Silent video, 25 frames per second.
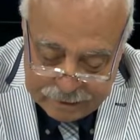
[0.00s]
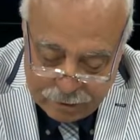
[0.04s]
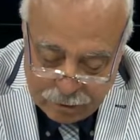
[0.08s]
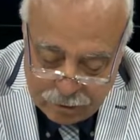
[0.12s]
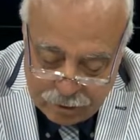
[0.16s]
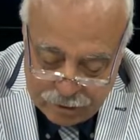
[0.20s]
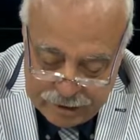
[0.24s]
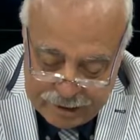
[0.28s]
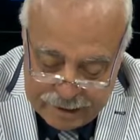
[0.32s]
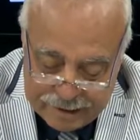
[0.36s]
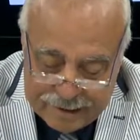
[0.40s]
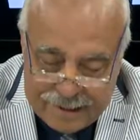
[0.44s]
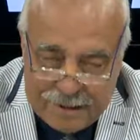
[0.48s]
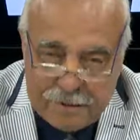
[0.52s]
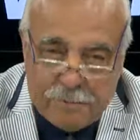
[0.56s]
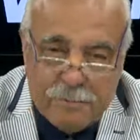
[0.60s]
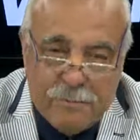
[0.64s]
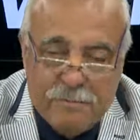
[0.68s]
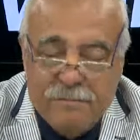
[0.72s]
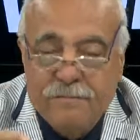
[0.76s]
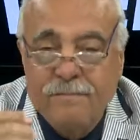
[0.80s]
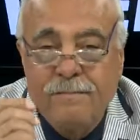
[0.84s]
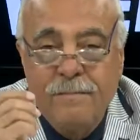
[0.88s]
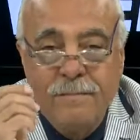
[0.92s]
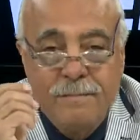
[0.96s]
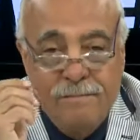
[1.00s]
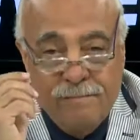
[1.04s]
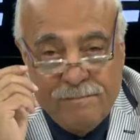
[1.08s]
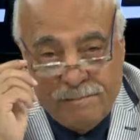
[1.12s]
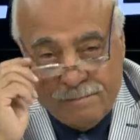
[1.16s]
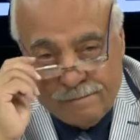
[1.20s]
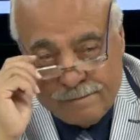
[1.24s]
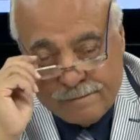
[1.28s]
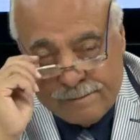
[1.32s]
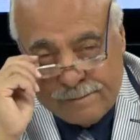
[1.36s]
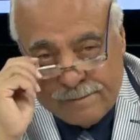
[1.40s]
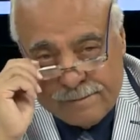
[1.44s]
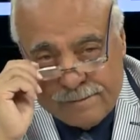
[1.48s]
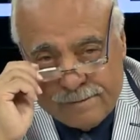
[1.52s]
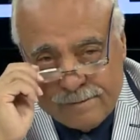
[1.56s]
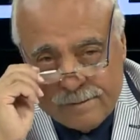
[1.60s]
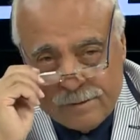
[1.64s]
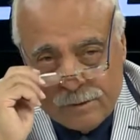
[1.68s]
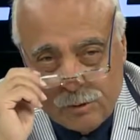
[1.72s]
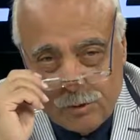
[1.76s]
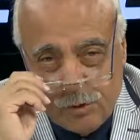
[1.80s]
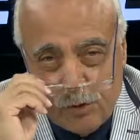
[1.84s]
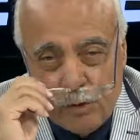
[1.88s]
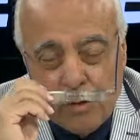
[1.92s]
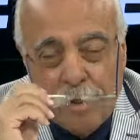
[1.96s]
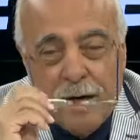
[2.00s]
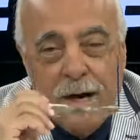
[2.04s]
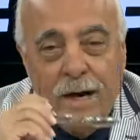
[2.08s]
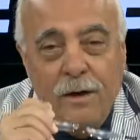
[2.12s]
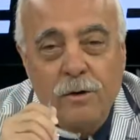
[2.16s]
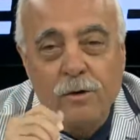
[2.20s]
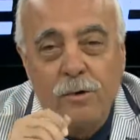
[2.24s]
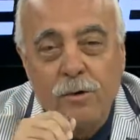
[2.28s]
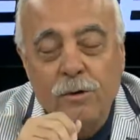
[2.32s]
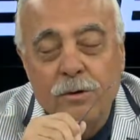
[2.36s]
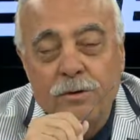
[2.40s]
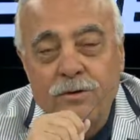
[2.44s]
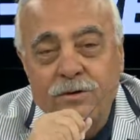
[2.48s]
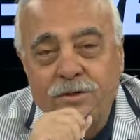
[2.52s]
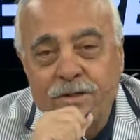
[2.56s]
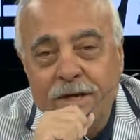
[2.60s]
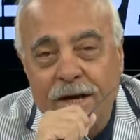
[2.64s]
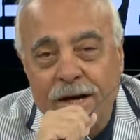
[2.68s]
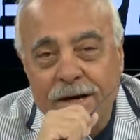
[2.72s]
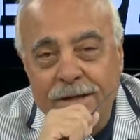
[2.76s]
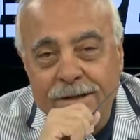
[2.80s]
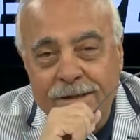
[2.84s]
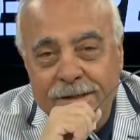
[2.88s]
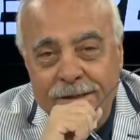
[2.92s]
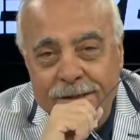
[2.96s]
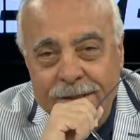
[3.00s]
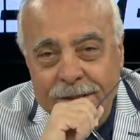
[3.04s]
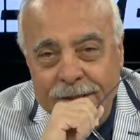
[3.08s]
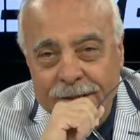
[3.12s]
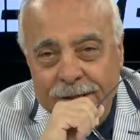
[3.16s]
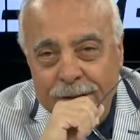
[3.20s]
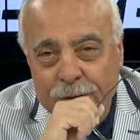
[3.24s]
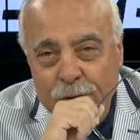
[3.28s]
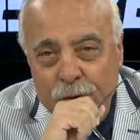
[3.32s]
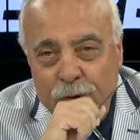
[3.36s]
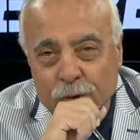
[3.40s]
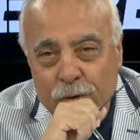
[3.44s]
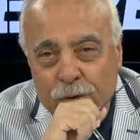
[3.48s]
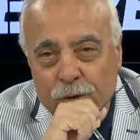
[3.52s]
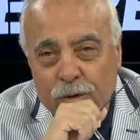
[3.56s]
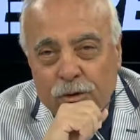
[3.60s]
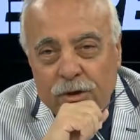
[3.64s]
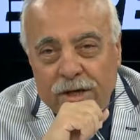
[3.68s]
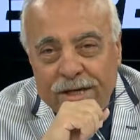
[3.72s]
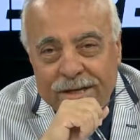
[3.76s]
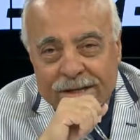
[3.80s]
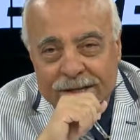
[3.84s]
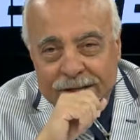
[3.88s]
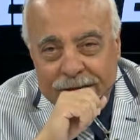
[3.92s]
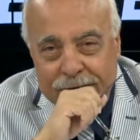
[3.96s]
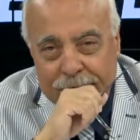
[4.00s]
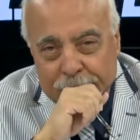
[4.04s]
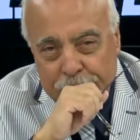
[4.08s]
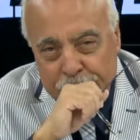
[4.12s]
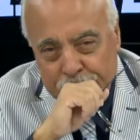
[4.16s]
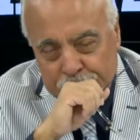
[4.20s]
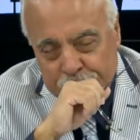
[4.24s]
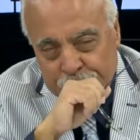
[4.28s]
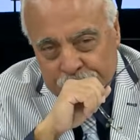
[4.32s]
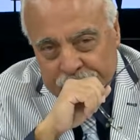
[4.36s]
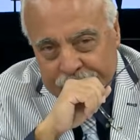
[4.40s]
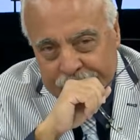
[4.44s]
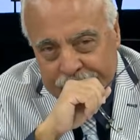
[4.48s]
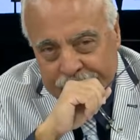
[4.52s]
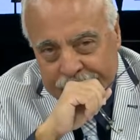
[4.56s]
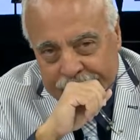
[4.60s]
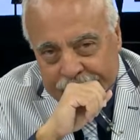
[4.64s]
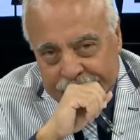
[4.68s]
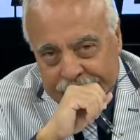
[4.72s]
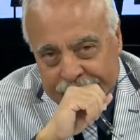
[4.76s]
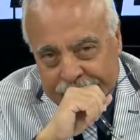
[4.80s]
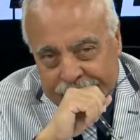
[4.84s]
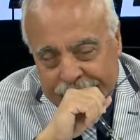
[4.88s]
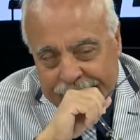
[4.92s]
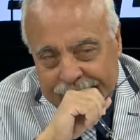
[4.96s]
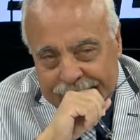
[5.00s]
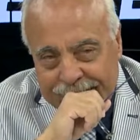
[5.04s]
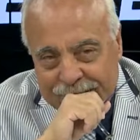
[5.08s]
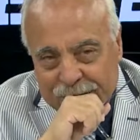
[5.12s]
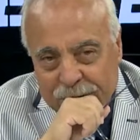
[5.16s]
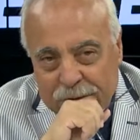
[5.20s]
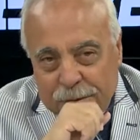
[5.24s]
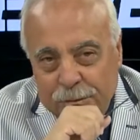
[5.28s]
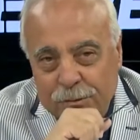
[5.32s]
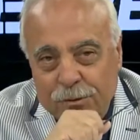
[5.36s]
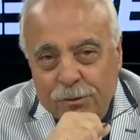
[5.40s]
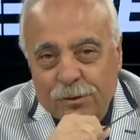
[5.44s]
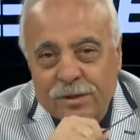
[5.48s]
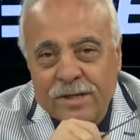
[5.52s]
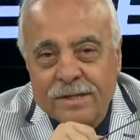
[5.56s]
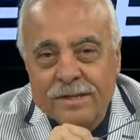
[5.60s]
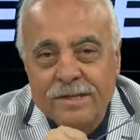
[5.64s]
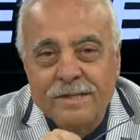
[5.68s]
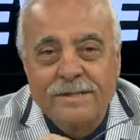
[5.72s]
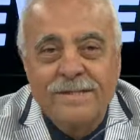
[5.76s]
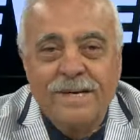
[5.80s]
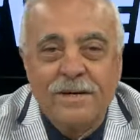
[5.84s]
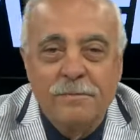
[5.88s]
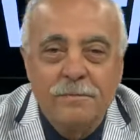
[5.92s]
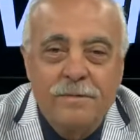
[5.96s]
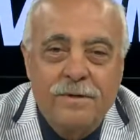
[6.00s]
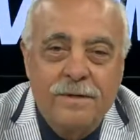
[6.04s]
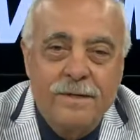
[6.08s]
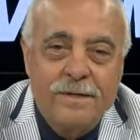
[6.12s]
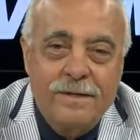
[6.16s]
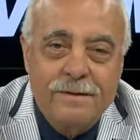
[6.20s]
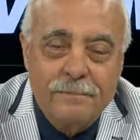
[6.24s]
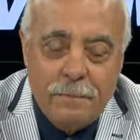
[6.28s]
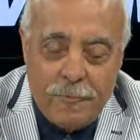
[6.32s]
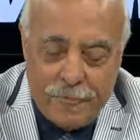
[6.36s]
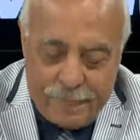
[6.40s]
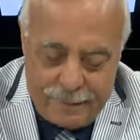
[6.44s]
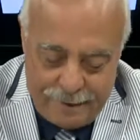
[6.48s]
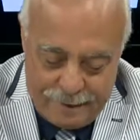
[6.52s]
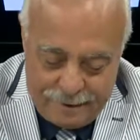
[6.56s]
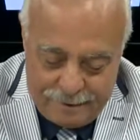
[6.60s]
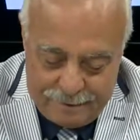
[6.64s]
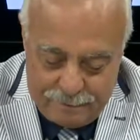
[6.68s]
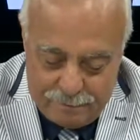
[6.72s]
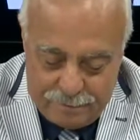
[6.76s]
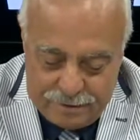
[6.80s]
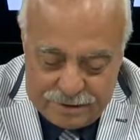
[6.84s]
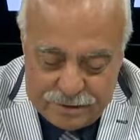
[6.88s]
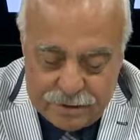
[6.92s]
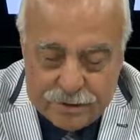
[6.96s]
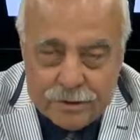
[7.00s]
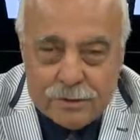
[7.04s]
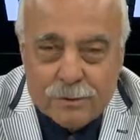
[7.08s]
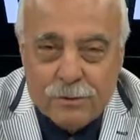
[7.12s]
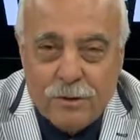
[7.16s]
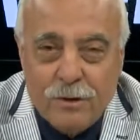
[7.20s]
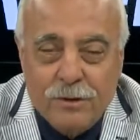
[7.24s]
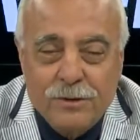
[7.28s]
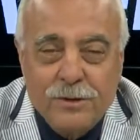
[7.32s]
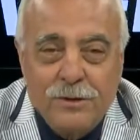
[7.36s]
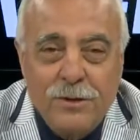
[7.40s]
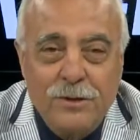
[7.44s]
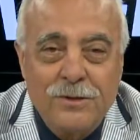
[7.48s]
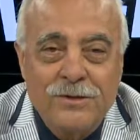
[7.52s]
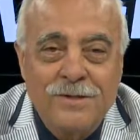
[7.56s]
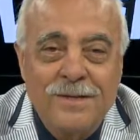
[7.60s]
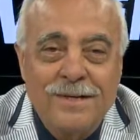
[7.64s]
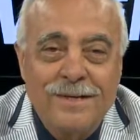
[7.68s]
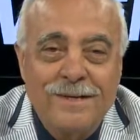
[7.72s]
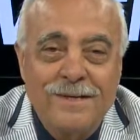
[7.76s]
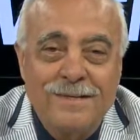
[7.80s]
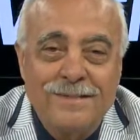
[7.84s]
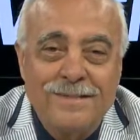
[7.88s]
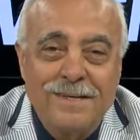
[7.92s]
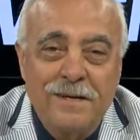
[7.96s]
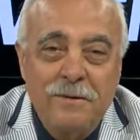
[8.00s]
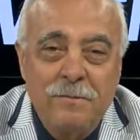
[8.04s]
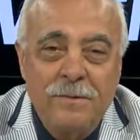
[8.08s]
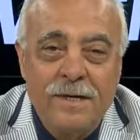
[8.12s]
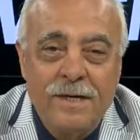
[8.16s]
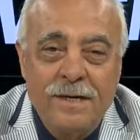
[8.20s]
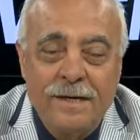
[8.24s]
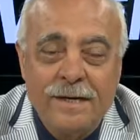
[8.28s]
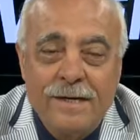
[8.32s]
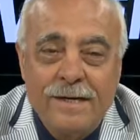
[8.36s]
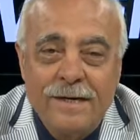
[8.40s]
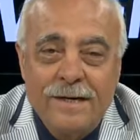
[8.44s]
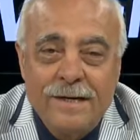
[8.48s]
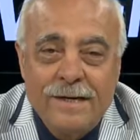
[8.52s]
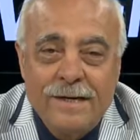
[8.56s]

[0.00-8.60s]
10 eh, Ekim Dünya Ruh Sağlığı Günü idi. Şimdi burada da tabii biz doktor değiliz ama